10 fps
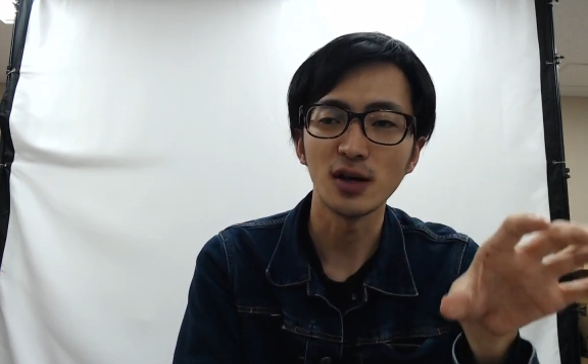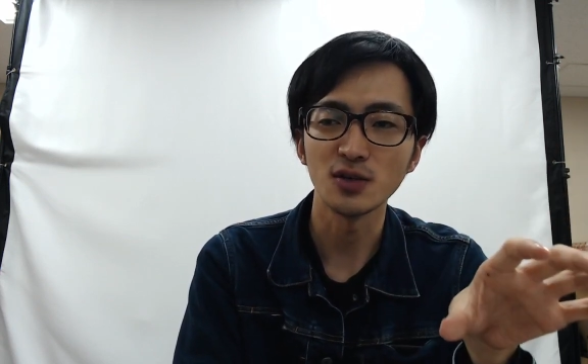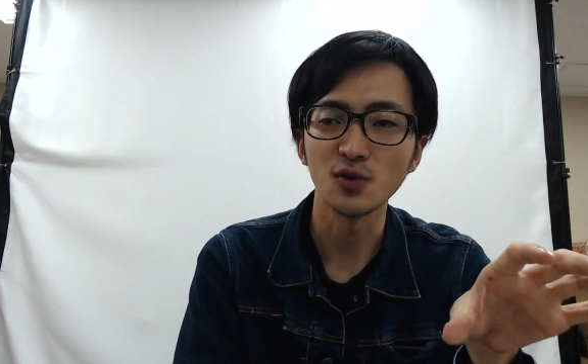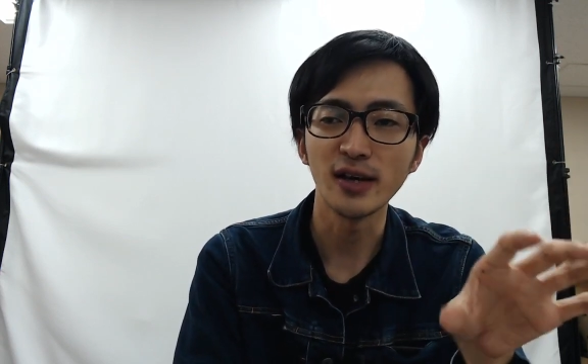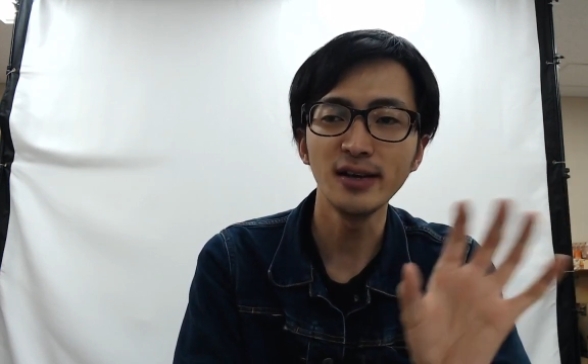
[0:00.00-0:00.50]

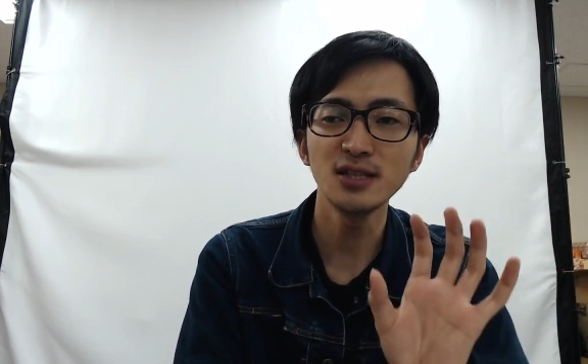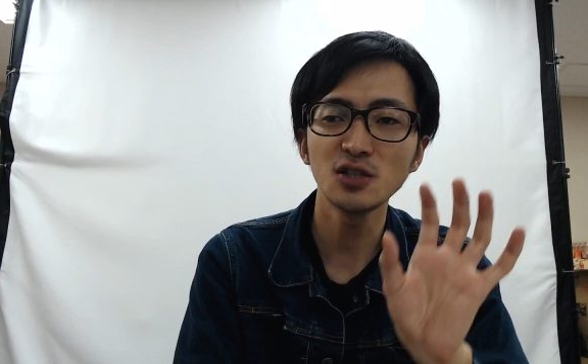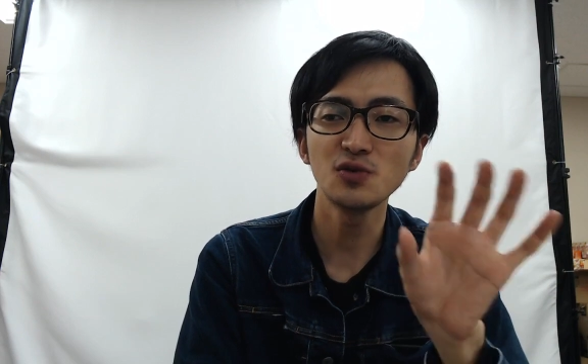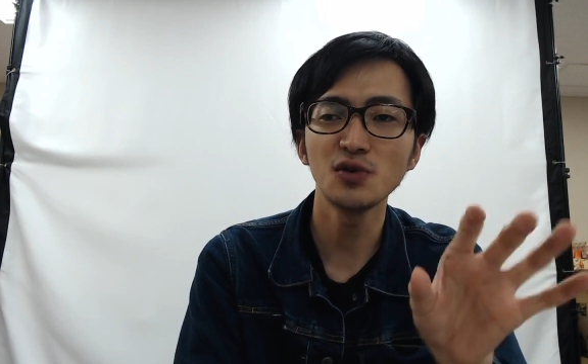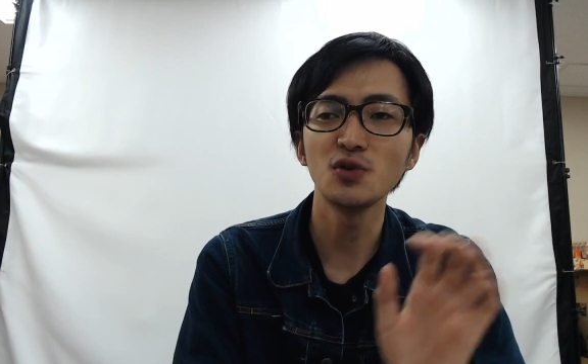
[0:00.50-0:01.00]
そういう建
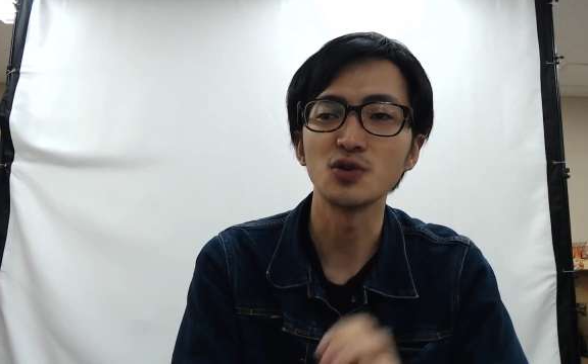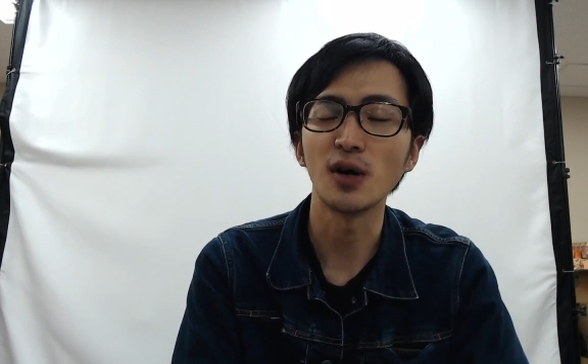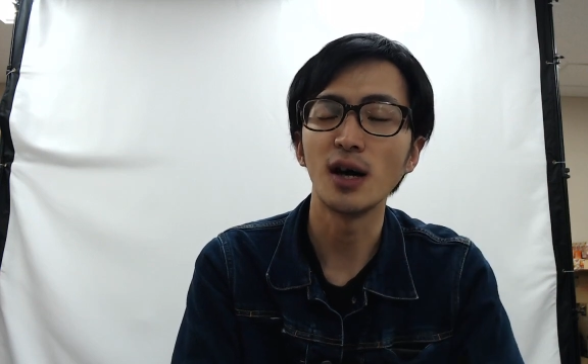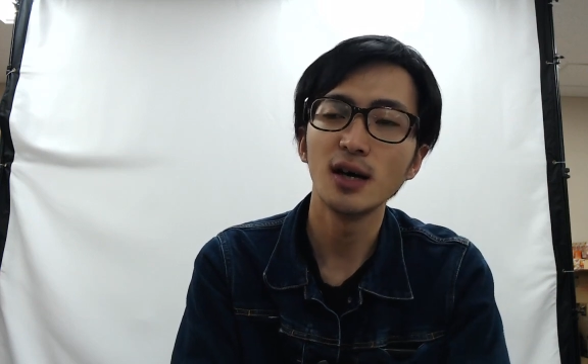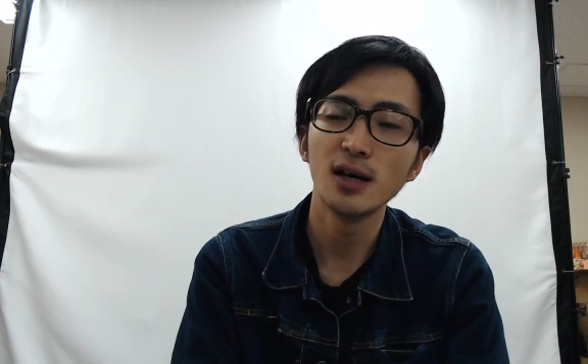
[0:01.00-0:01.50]
築の要素
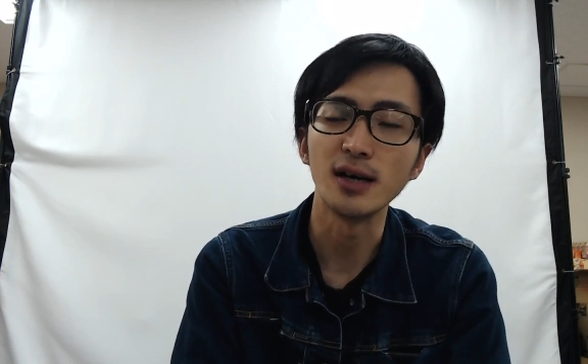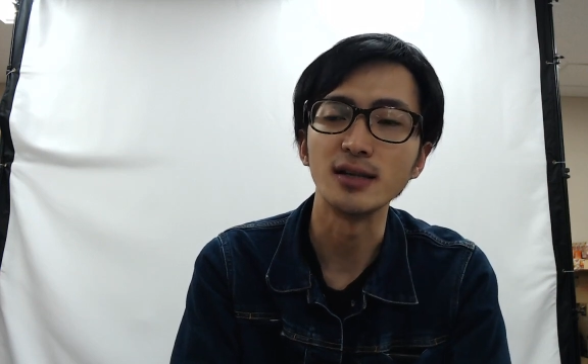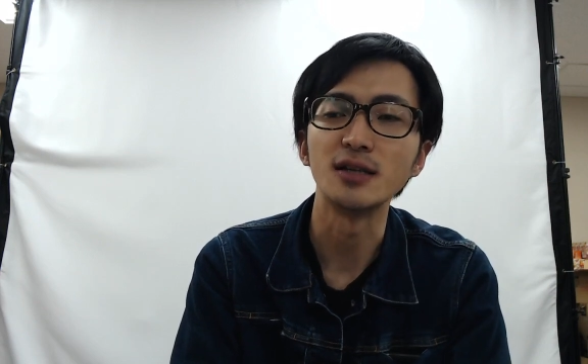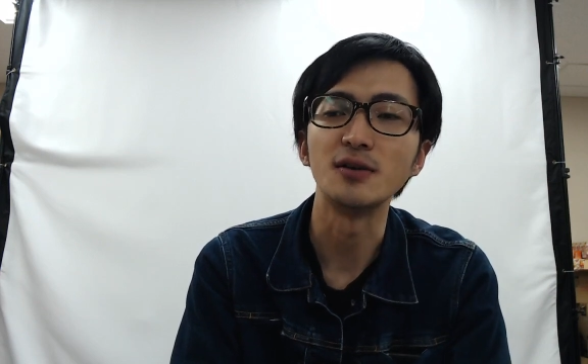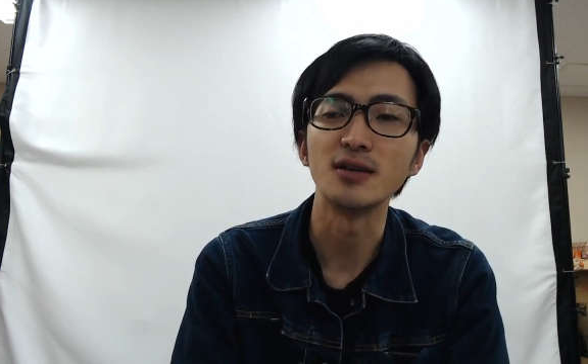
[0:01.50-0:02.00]
が入っ
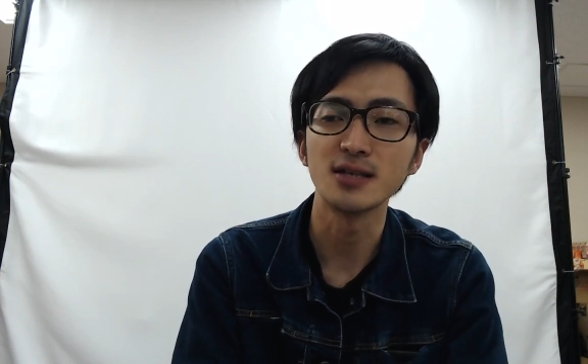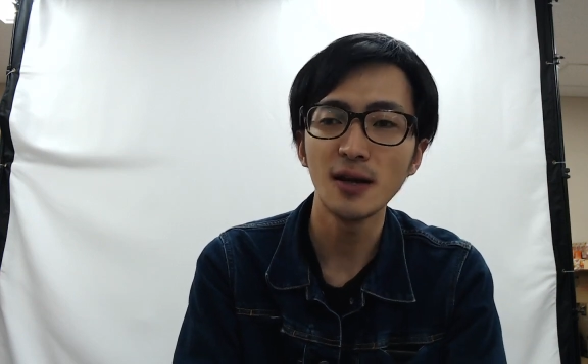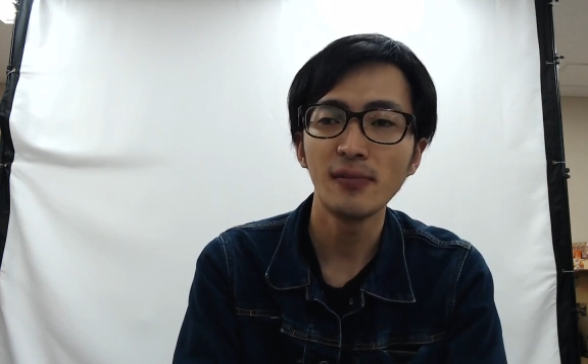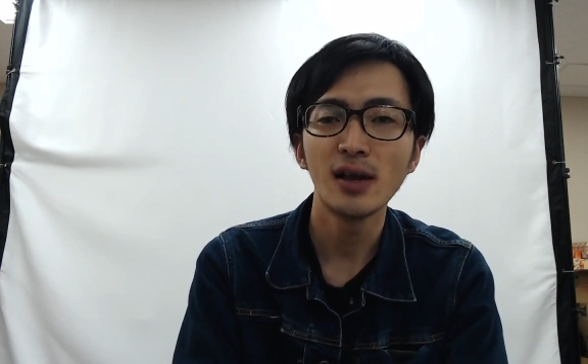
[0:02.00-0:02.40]
てるんですね。